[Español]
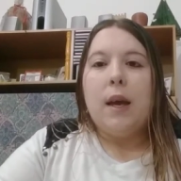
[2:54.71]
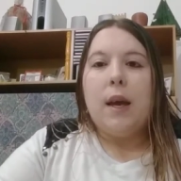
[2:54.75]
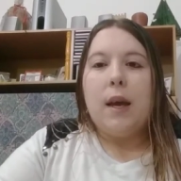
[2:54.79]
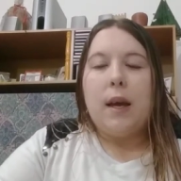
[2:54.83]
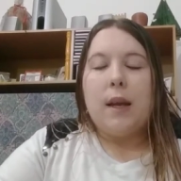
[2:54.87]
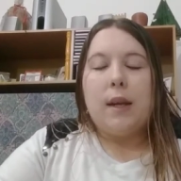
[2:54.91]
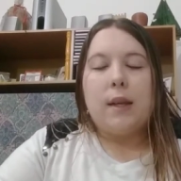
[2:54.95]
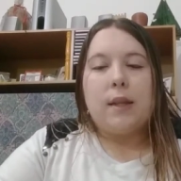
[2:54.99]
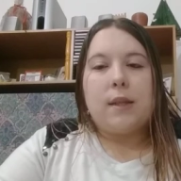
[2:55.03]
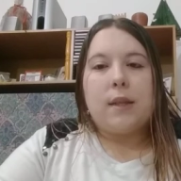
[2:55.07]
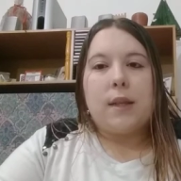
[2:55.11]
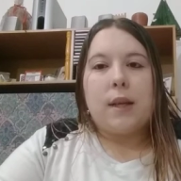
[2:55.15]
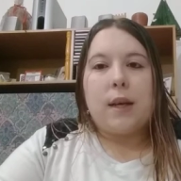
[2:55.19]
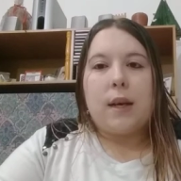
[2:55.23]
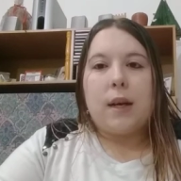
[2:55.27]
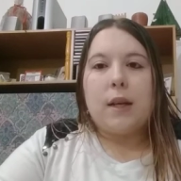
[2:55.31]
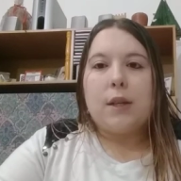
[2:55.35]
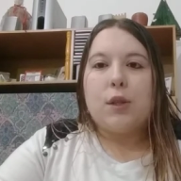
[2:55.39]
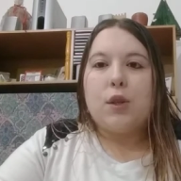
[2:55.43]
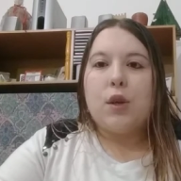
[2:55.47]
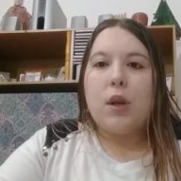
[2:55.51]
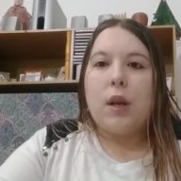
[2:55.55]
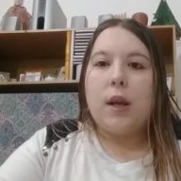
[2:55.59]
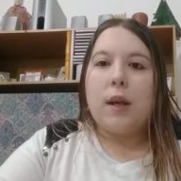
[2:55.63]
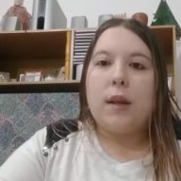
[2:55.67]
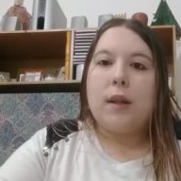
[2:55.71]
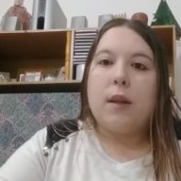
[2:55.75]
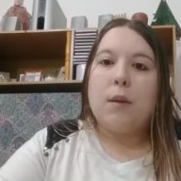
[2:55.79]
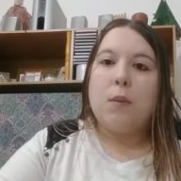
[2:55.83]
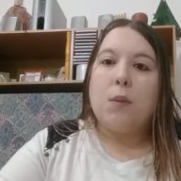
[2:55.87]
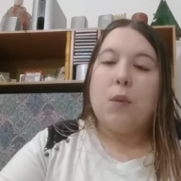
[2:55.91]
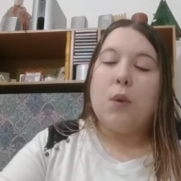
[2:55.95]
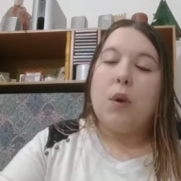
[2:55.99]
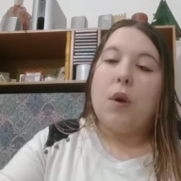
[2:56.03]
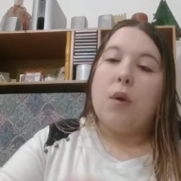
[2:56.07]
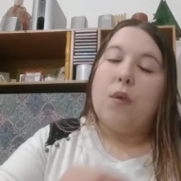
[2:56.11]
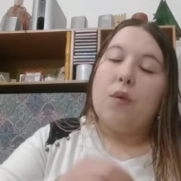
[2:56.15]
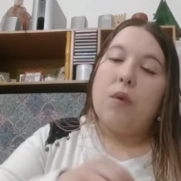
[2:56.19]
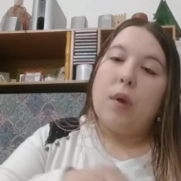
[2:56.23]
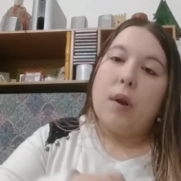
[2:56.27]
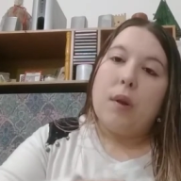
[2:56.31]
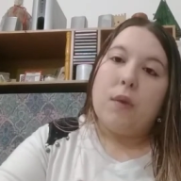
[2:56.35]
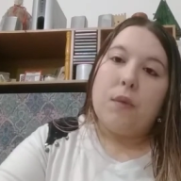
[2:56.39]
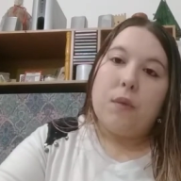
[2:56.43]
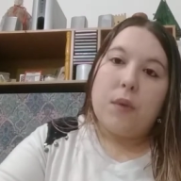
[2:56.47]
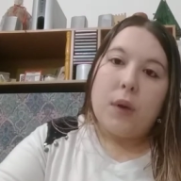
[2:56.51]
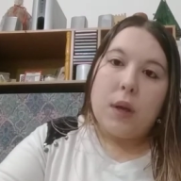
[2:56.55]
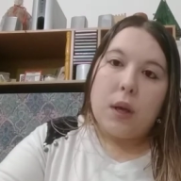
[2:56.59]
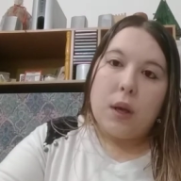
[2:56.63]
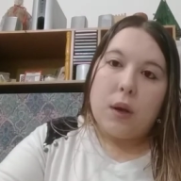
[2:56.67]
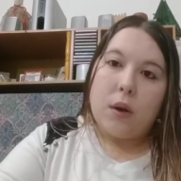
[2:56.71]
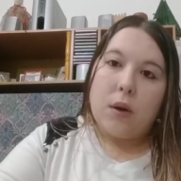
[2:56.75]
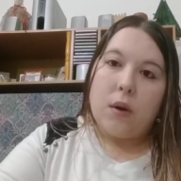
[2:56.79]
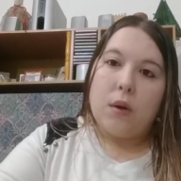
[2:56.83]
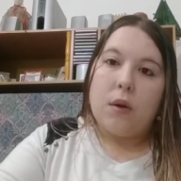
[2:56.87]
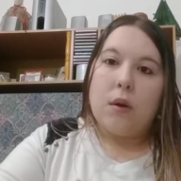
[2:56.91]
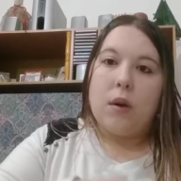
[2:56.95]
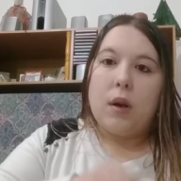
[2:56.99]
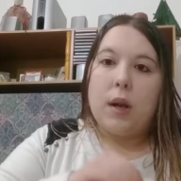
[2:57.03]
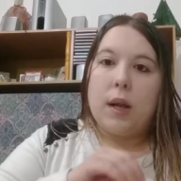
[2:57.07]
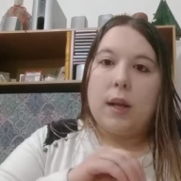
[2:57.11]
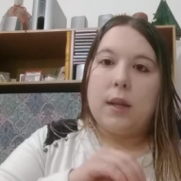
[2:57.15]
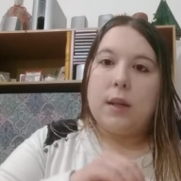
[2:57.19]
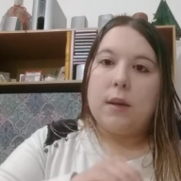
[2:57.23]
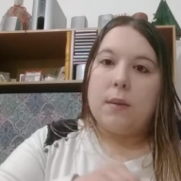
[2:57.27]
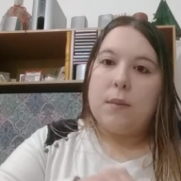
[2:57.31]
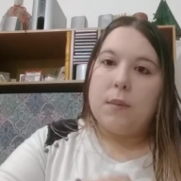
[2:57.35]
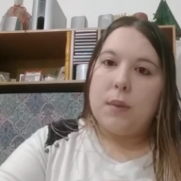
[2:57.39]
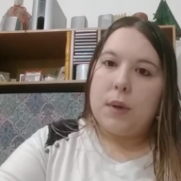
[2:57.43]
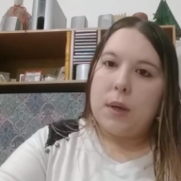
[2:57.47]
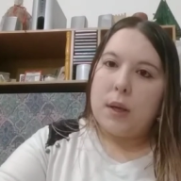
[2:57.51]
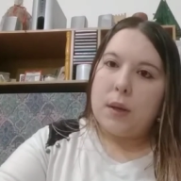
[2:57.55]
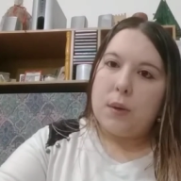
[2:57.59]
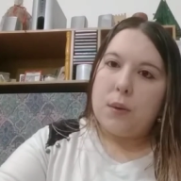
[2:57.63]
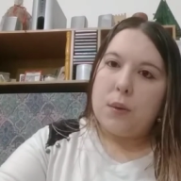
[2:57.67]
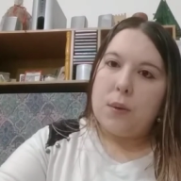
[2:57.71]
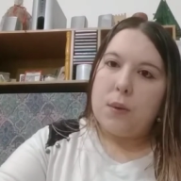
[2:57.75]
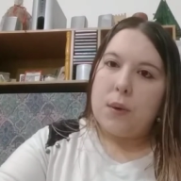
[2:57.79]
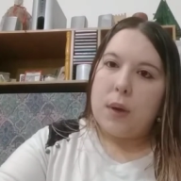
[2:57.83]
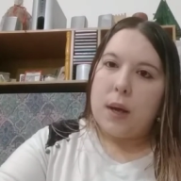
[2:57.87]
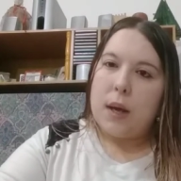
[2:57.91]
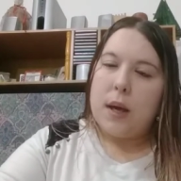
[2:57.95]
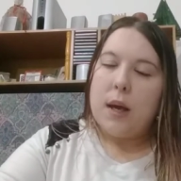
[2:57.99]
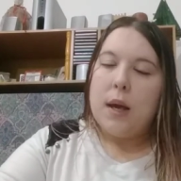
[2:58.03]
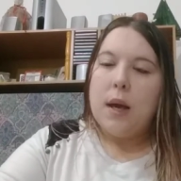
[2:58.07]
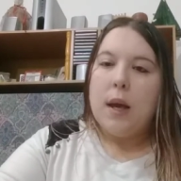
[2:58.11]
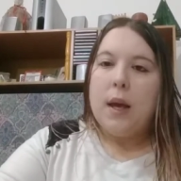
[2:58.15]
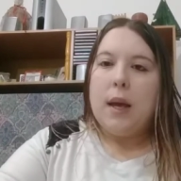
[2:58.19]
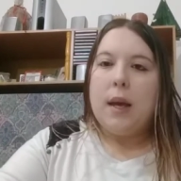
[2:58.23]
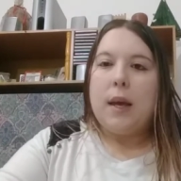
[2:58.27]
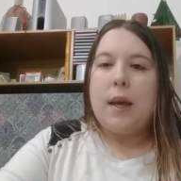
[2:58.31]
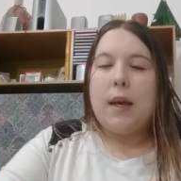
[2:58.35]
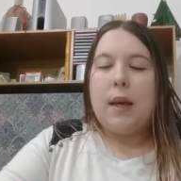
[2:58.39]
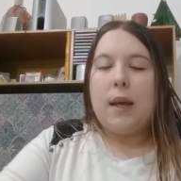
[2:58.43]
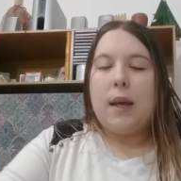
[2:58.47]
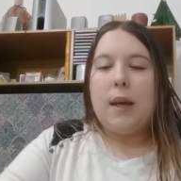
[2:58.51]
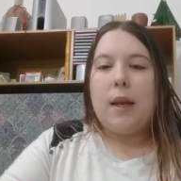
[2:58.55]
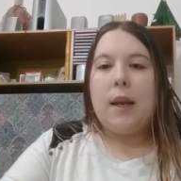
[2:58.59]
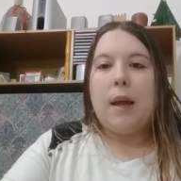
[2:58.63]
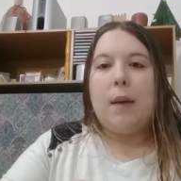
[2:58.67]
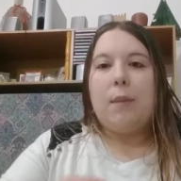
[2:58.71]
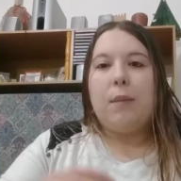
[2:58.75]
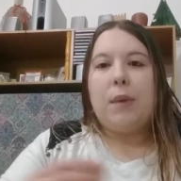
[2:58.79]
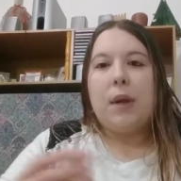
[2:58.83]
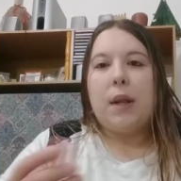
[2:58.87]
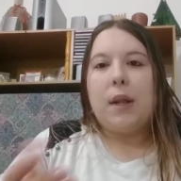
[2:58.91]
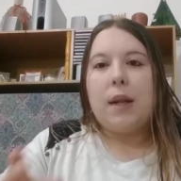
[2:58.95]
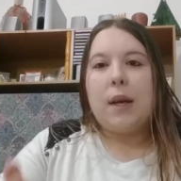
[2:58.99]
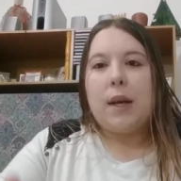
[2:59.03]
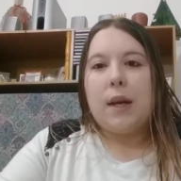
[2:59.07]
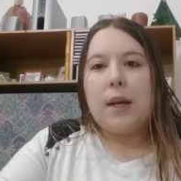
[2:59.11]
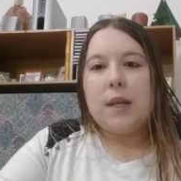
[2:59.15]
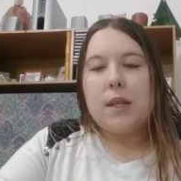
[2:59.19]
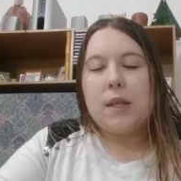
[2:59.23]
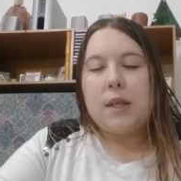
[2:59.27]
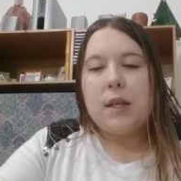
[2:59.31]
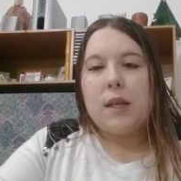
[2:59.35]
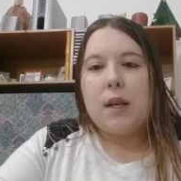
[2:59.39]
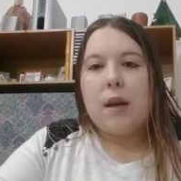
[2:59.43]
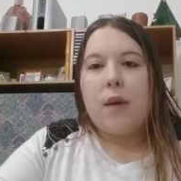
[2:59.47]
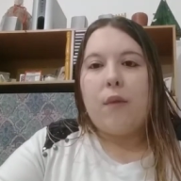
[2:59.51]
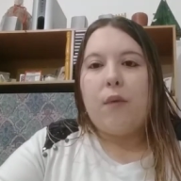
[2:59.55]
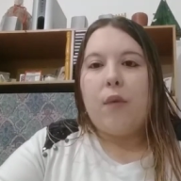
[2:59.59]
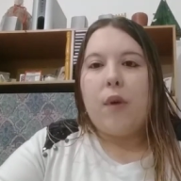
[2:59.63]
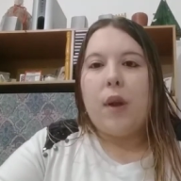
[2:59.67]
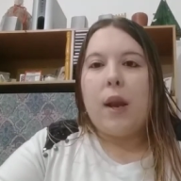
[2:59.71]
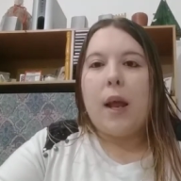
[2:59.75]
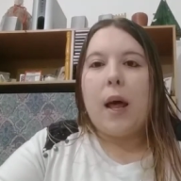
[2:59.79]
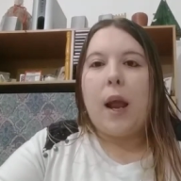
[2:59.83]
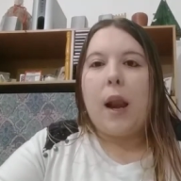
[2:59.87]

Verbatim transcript: En ese caso el estímulo fue el frío, la temperatura, y la piel de gallina fue la